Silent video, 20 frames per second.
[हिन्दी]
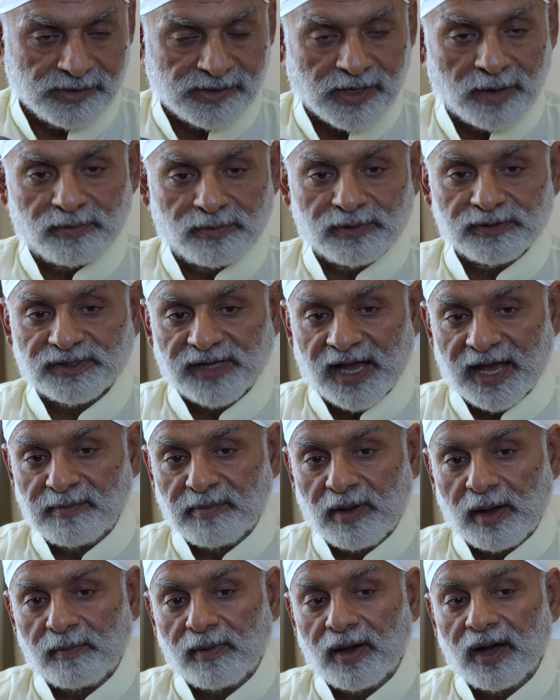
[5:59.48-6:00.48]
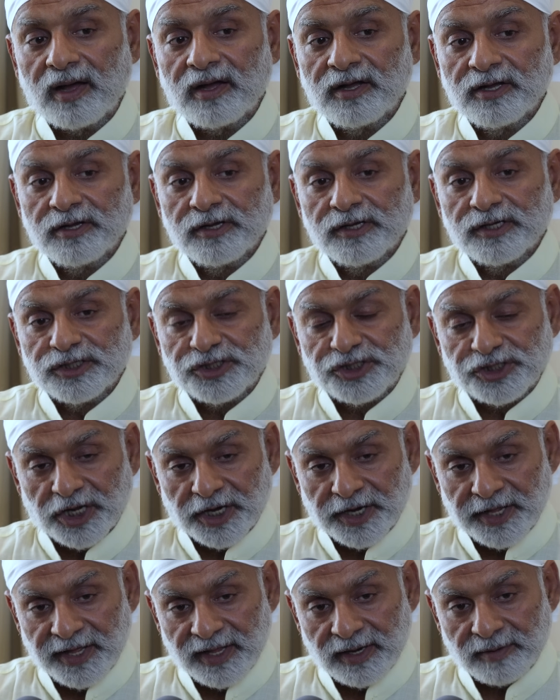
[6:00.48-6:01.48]
जब साईं बाबा
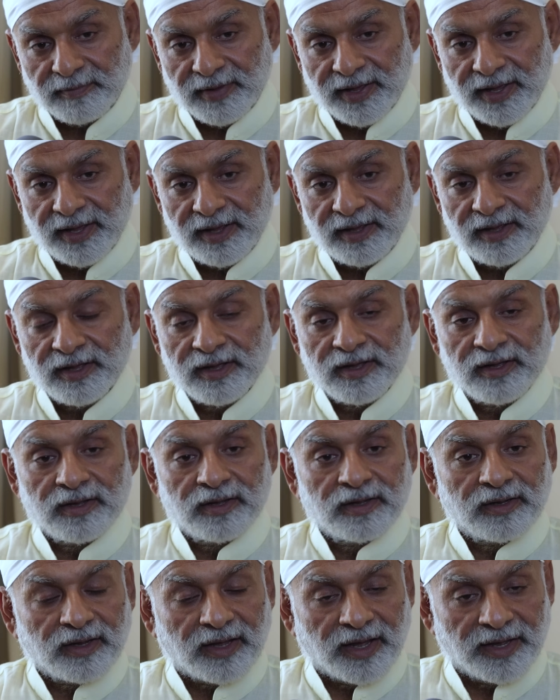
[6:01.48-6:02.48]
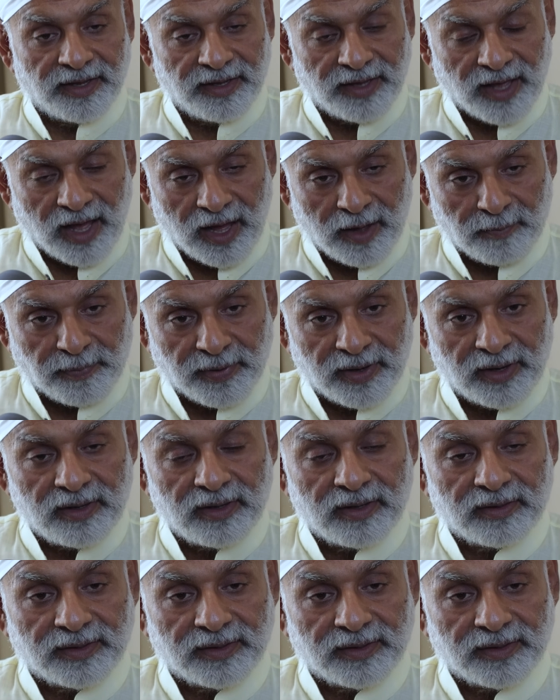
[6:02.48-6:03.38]
शरीर में कहीं यहाँ पर